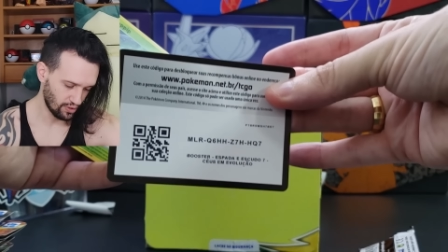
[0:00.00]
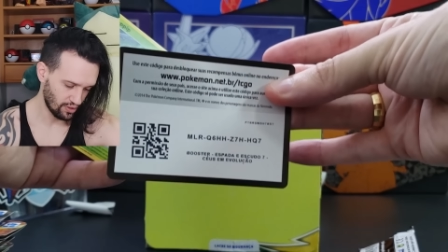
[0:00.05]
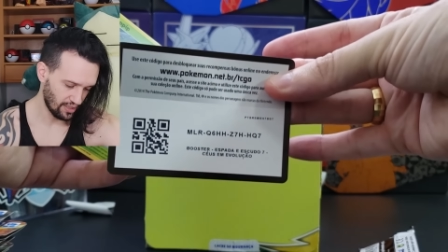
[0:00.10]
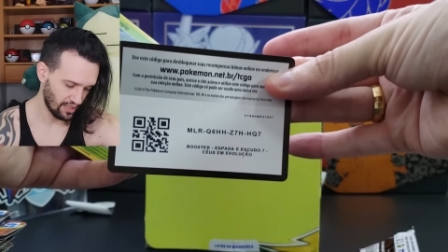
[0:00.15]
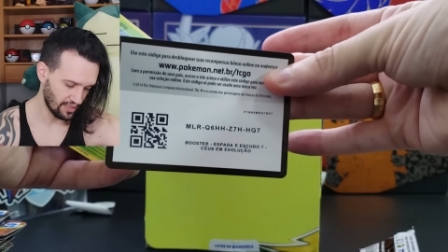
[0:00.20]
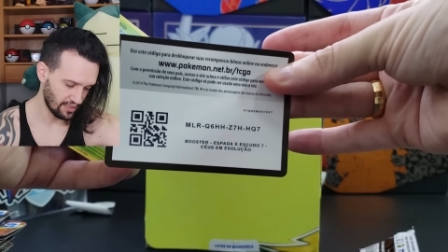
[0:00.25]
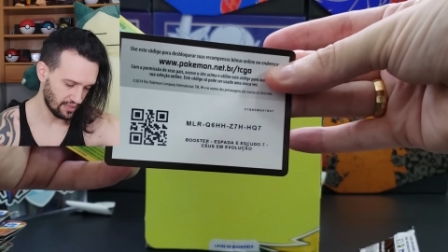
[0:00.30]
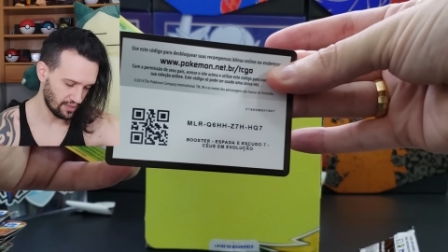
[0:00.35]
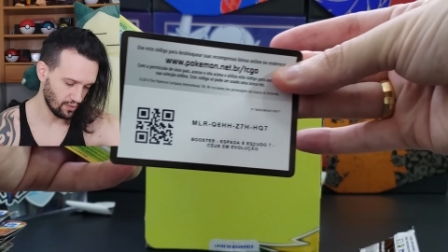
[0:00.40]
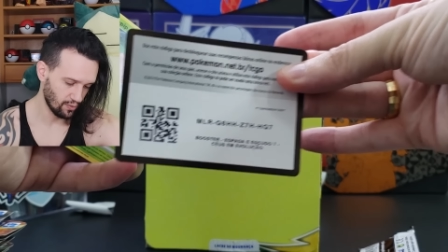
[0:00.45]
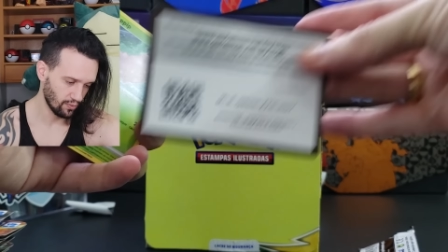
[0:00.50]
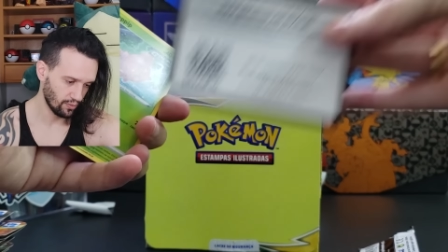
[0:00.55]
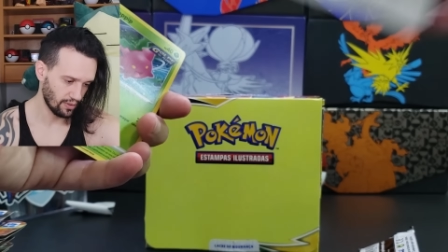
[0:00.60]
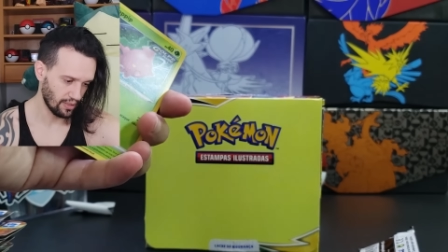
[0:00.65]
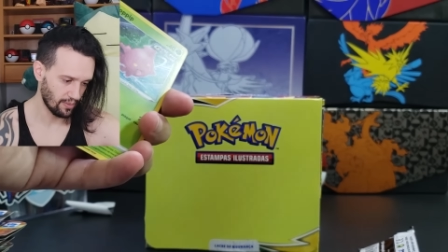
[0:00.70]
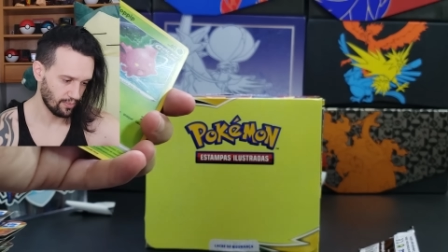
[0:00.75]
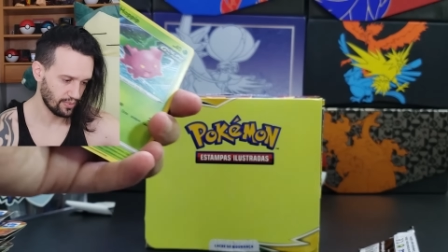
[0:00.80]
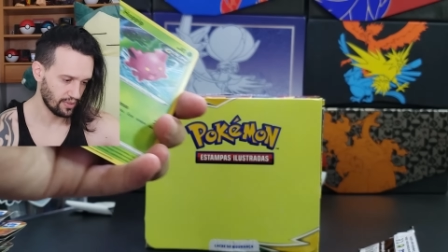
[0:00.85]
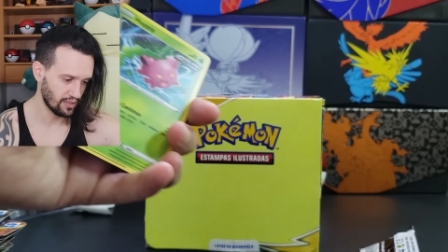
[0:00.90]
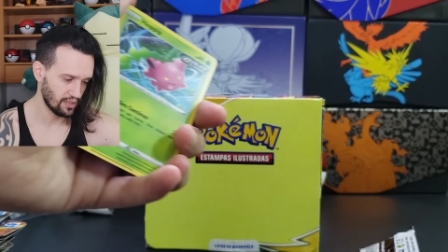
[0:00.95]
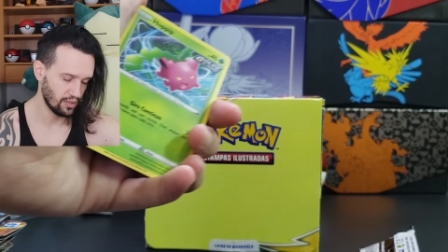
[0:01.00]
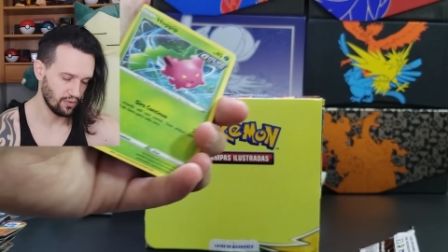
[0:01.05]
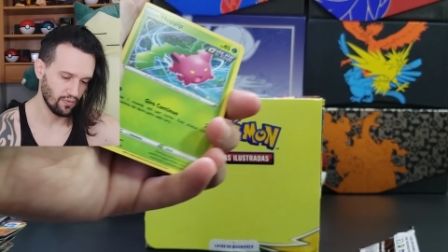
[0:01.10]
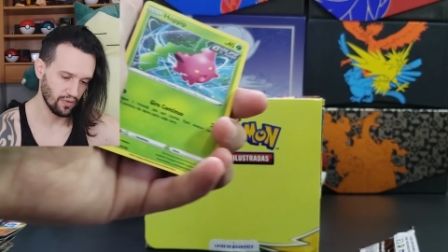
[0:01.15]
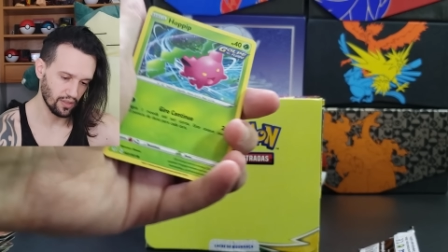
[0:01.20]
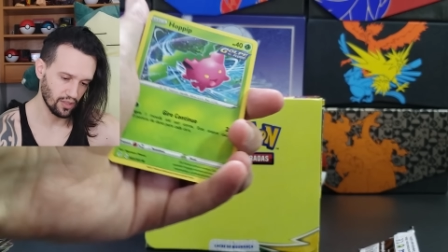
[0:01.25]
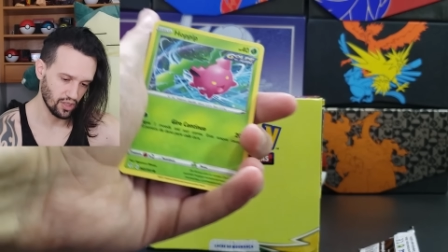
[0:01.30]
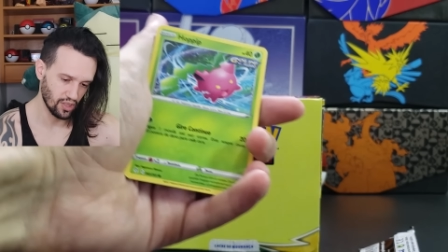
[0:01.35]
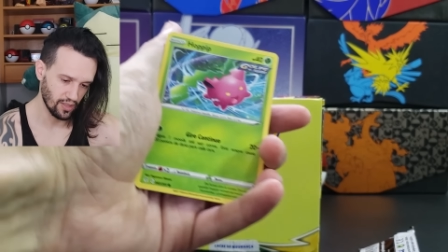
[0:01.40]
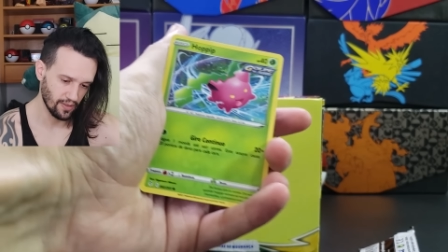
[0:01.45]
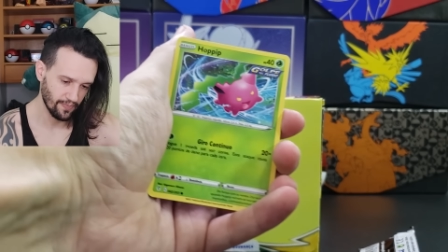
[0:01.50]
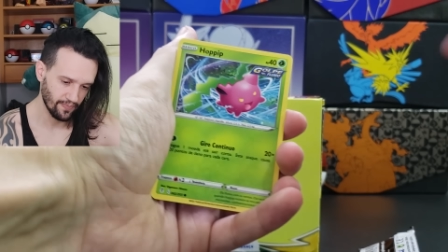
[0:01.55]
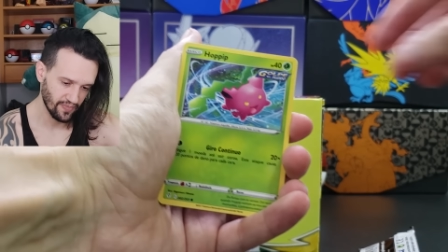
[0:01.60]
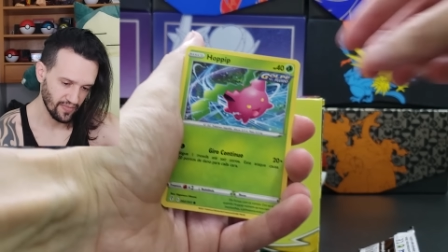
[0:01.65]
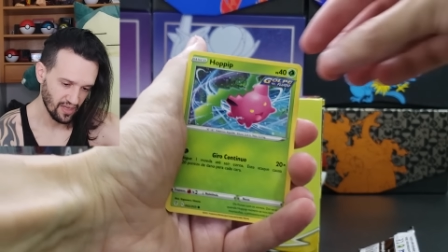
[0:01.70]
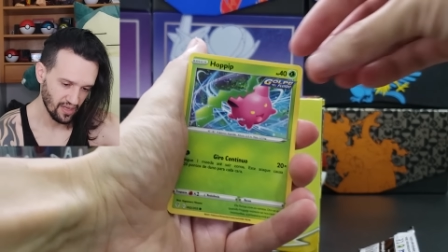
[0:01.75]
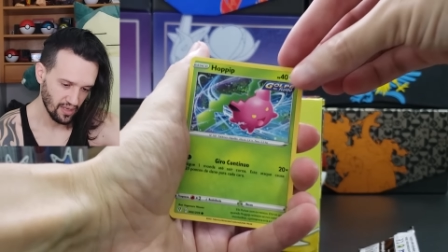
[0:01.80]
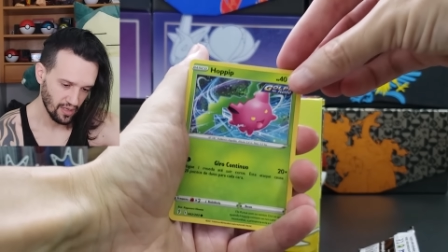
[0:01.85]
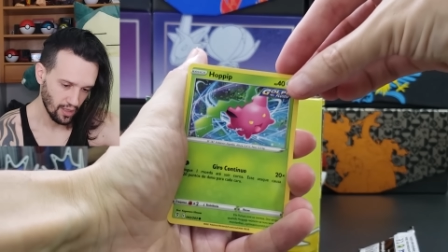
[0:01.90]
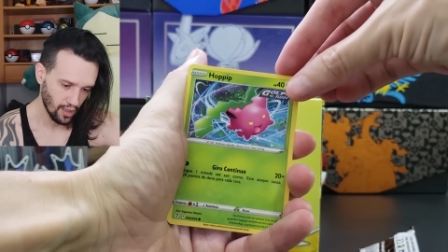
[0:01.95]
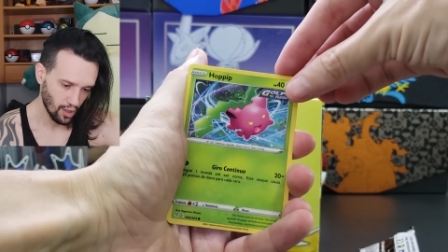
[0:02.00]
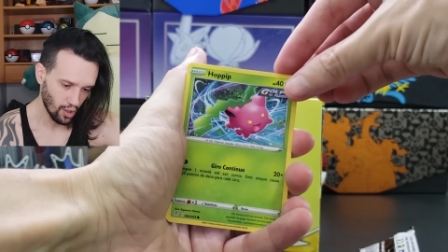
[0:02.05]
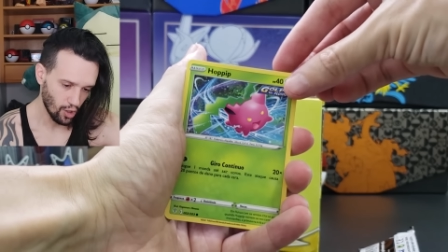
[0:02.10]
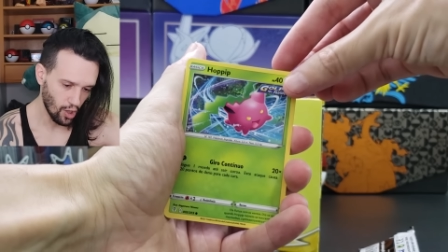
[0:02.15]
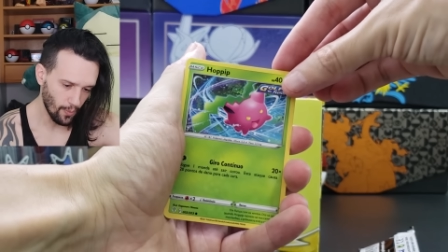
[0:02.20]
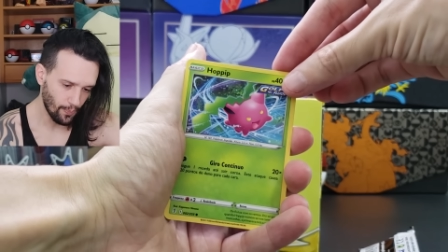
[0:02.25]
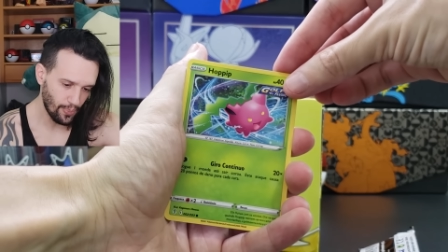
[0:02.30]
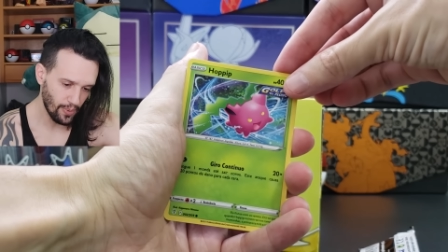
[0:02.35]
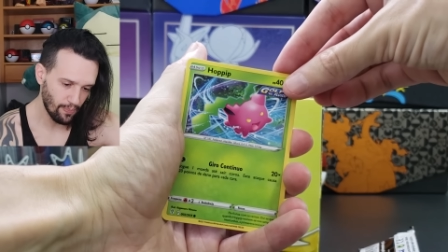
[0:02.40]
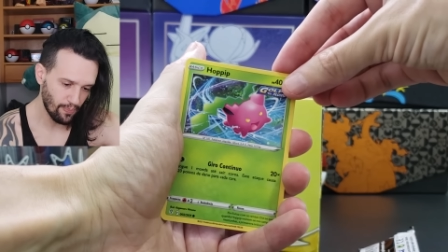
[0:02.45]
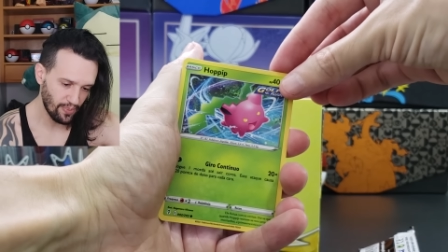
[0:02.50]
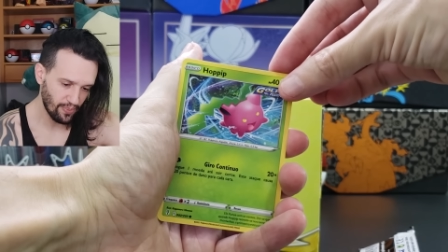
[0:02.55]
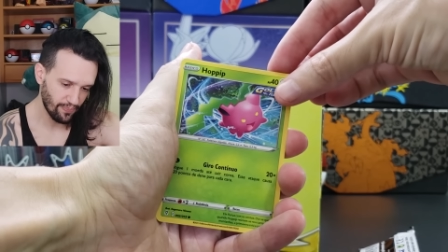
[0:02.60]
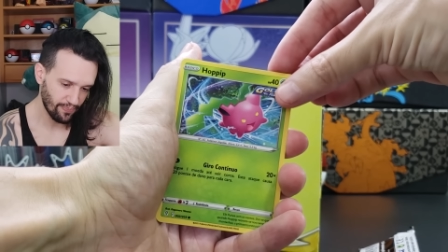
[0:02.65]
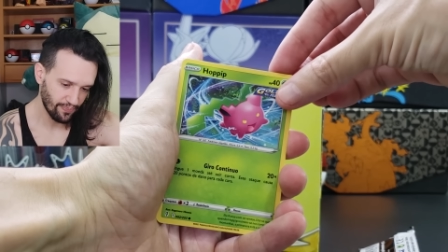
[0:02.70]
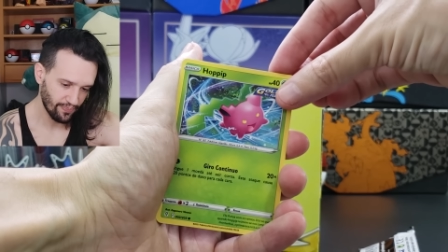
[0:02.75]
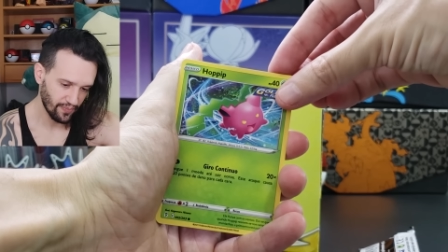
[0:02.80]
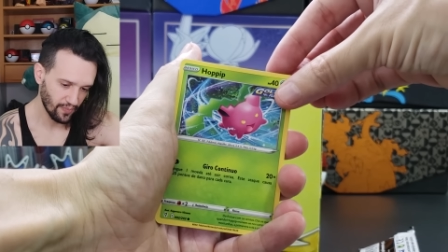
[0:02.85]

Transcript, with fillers: Isso aqui é seu, tá? Pra você se divertir. Hopip.